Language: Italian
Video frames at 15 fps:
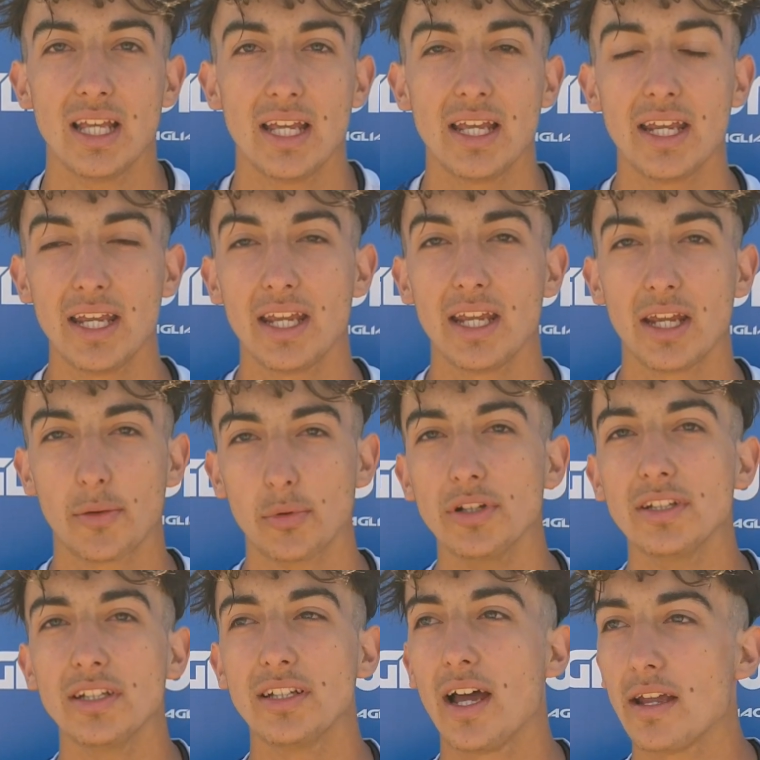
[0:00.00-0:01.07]
e
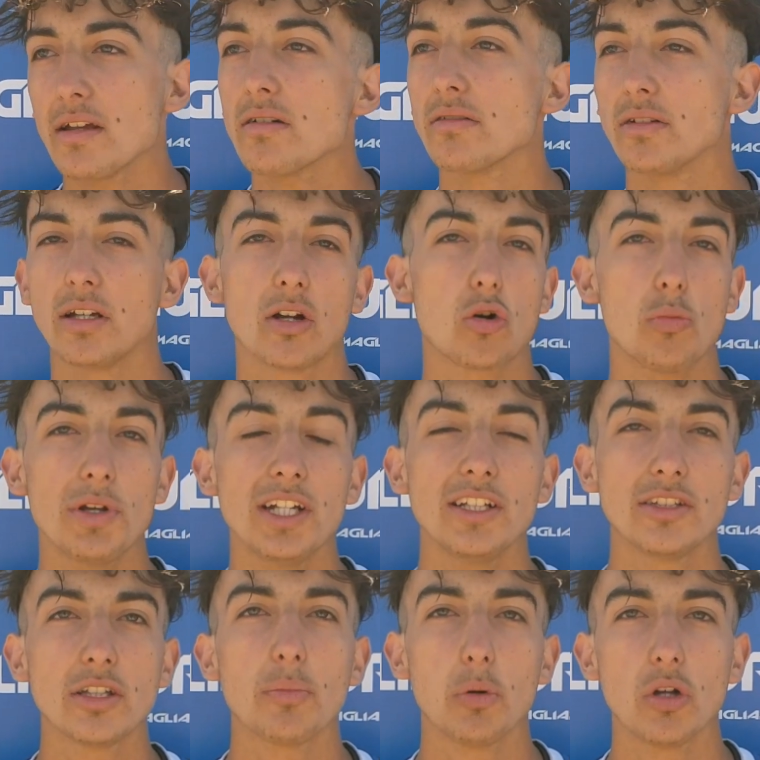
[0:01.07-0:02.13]
quindi dai, eh, come
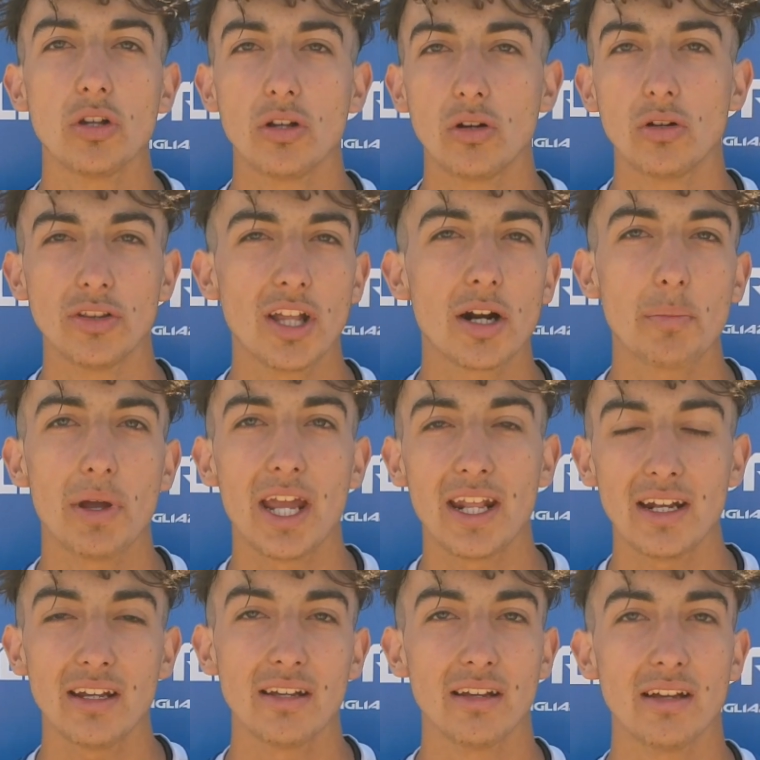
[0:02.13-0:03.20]
inizio può andare
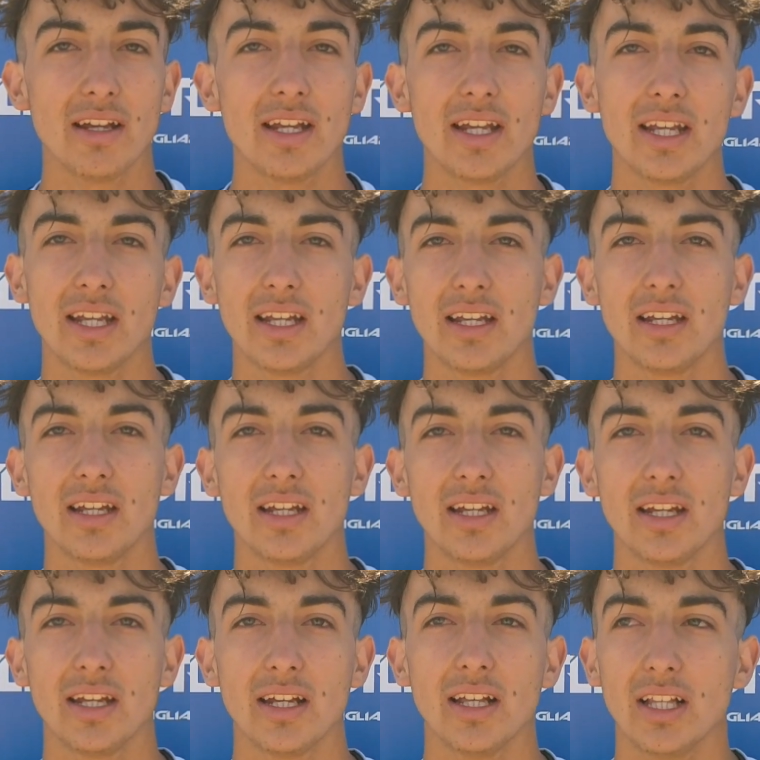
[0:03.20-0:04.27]
bene
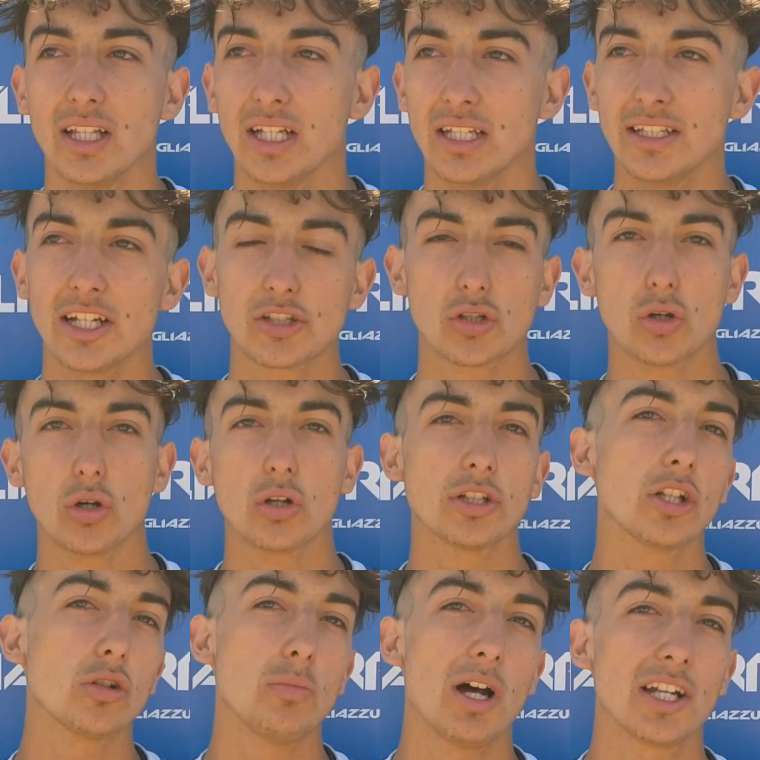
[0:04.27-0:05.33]
e adesso
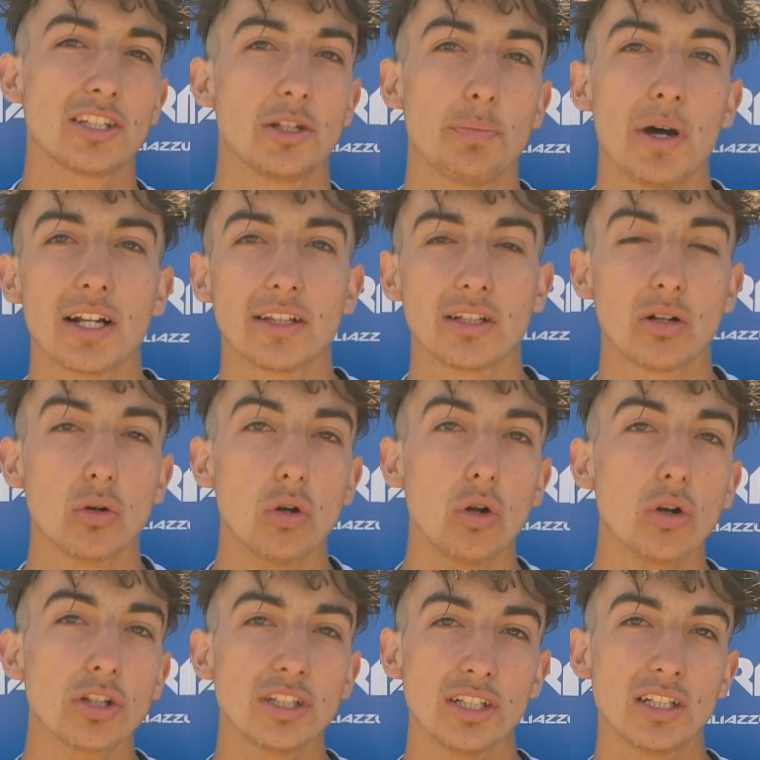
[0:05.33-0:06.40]
da domani si parte con
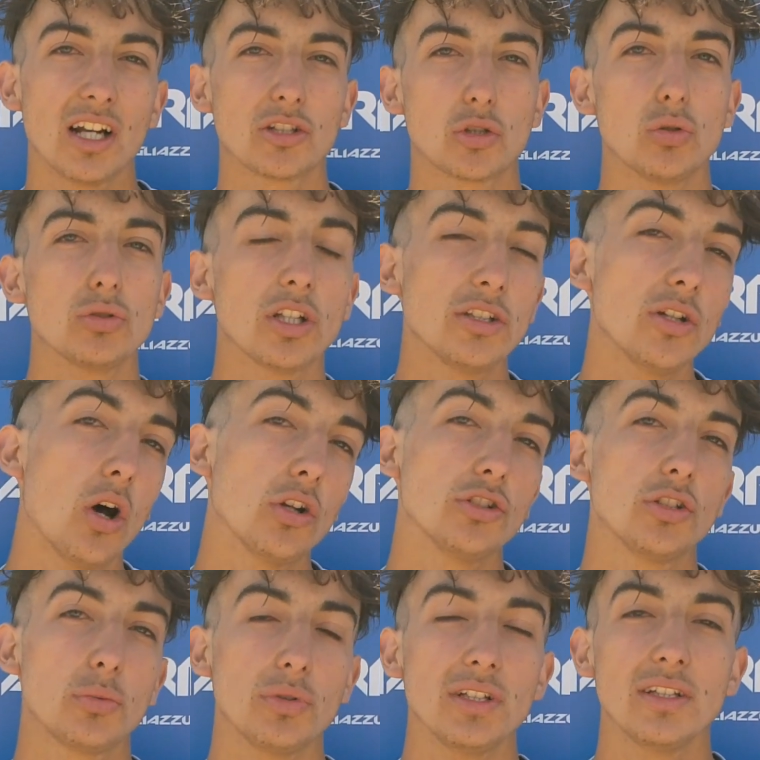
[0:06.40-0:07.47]
l'ordine dell'assoluto di
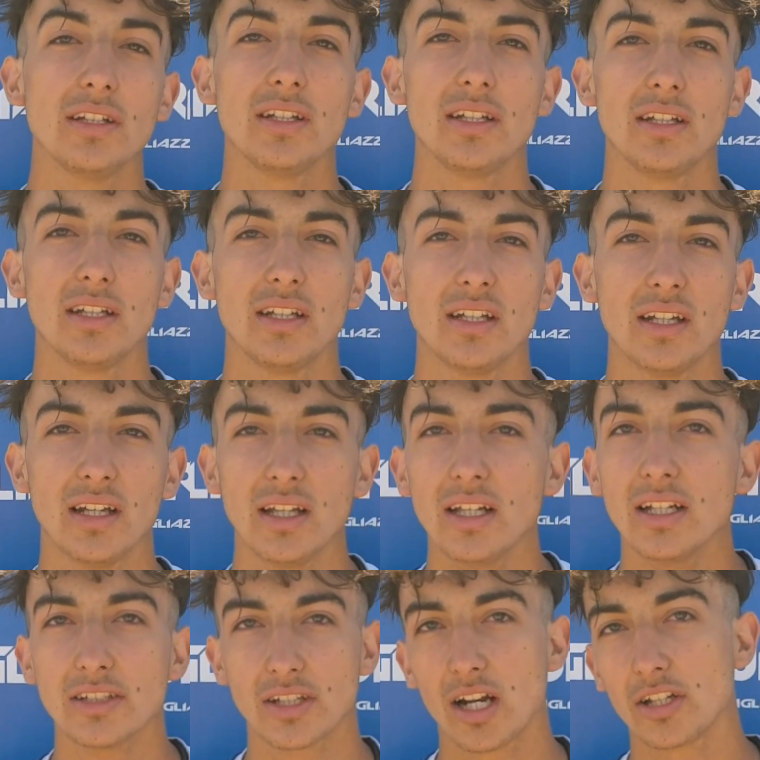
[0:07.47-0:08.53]
oggi quindi
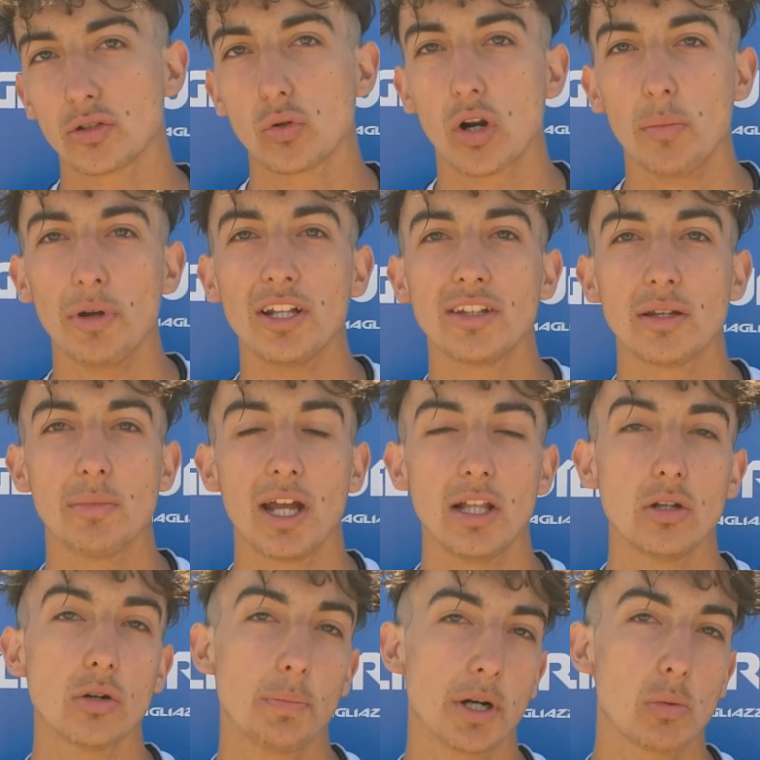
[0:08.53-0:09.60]
sarà sicuramente
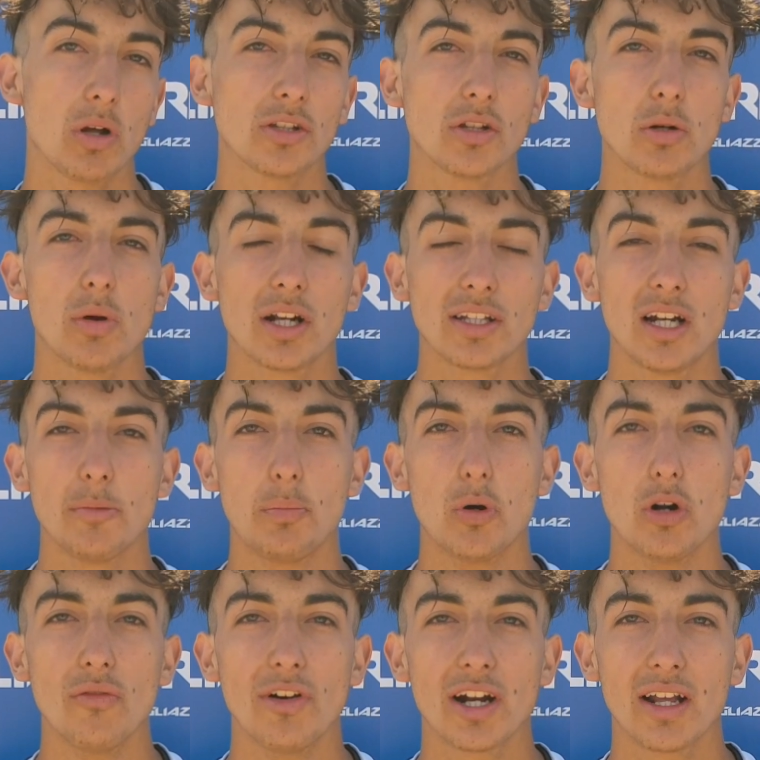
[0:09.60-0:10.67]
meglio per quanto riguarda la
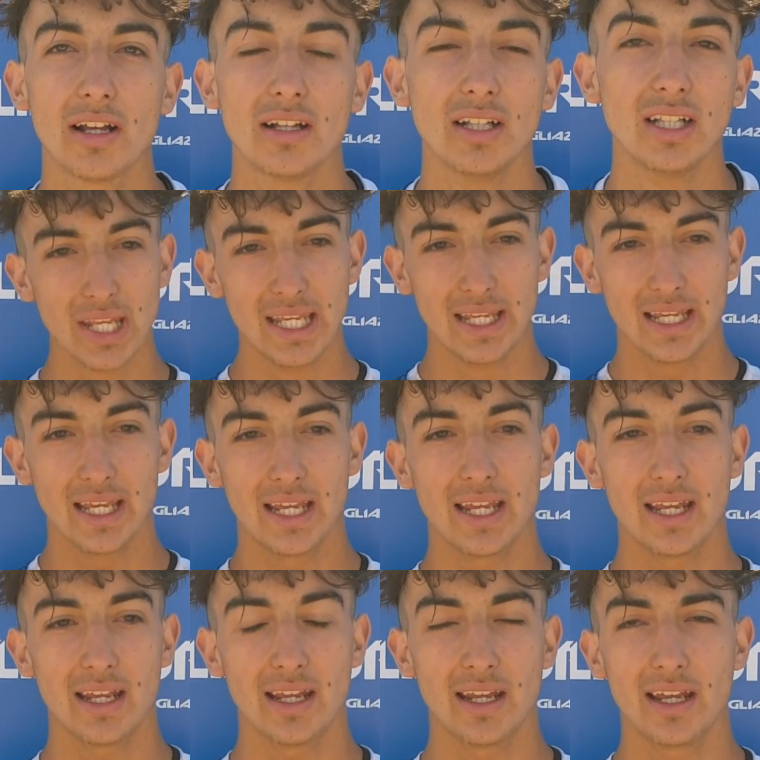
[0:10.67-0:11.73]
polvere
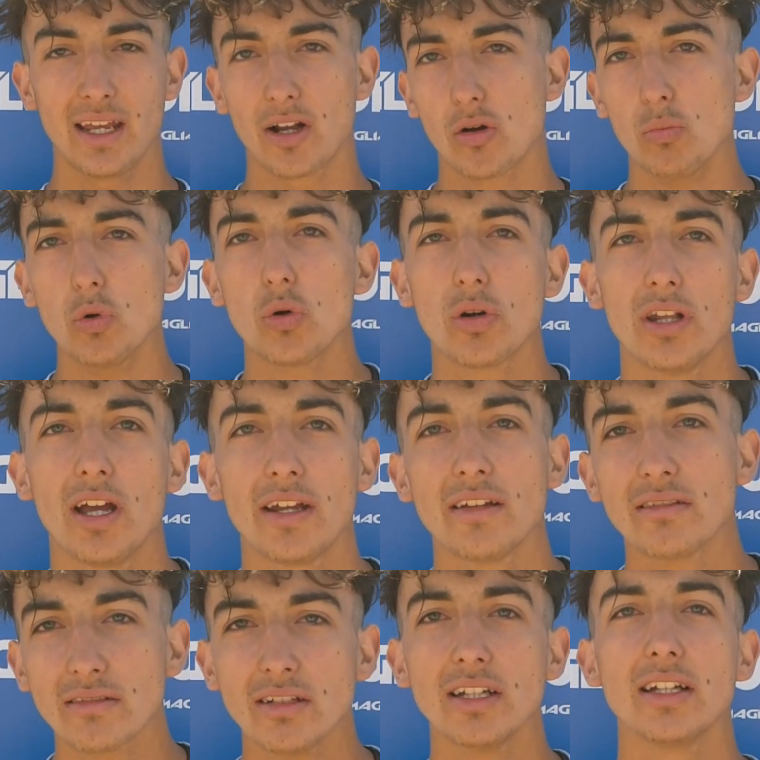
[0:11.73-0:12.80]
e comunque dai,
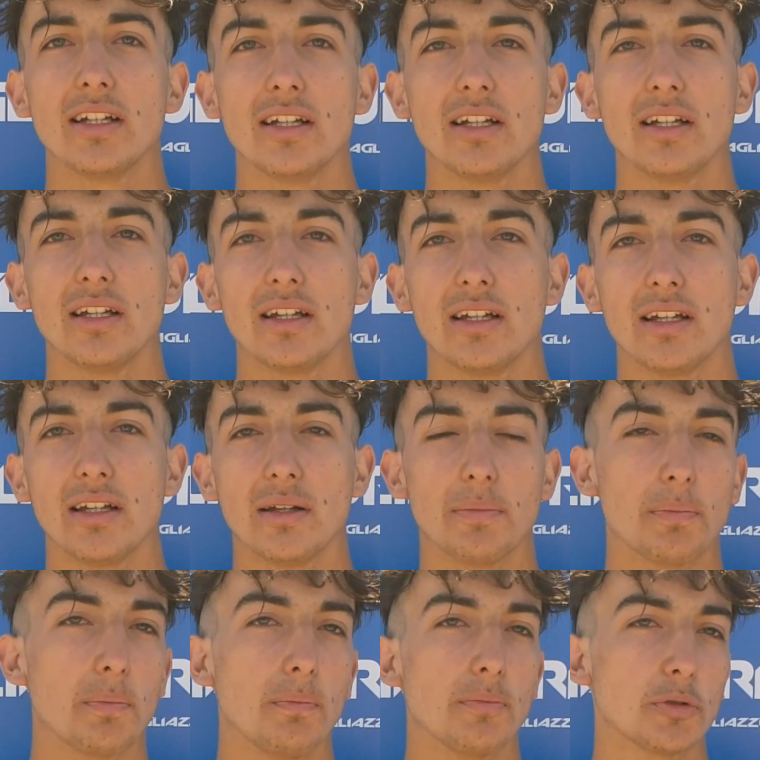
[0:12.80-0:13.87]
eh,
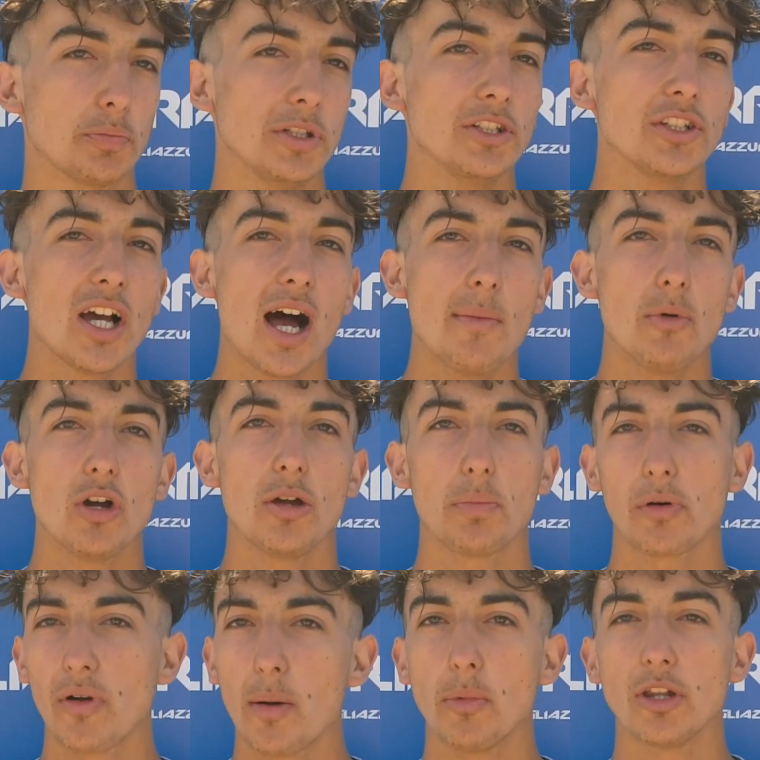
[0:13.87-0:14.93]
spingiamo e
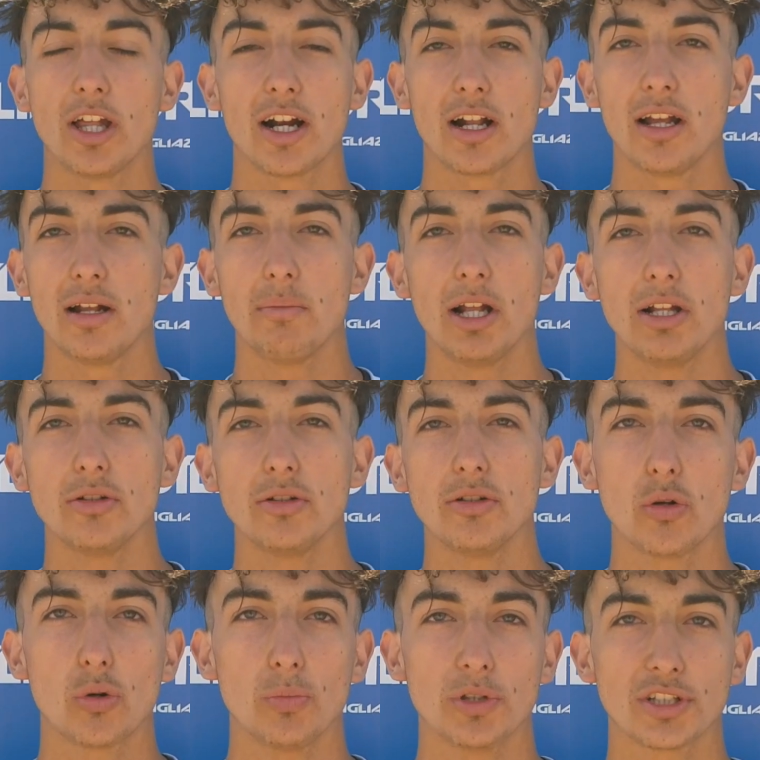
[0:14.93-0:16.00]
proviamo a dare il meglio di
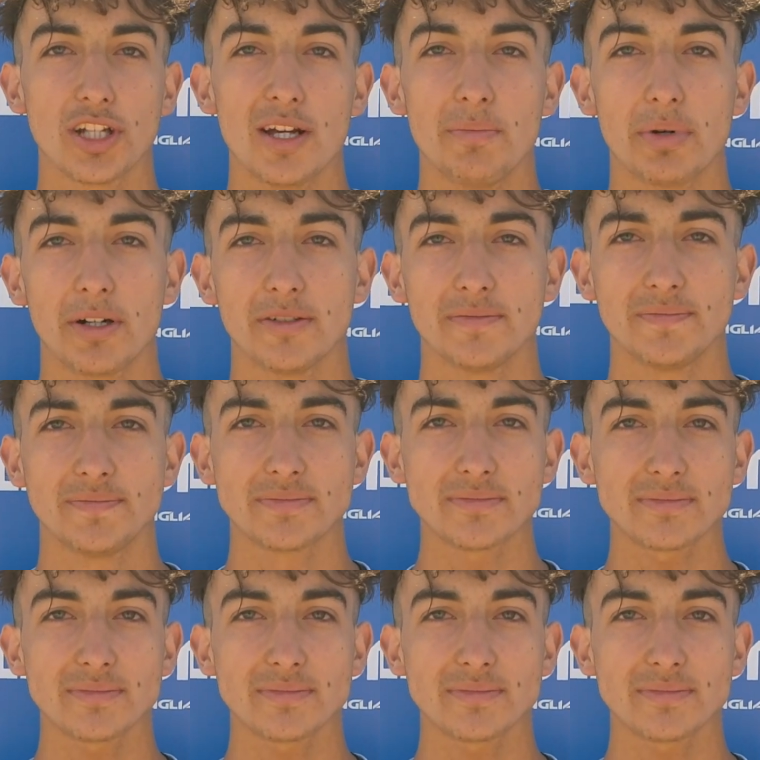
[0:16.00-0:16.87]
noi come sempre.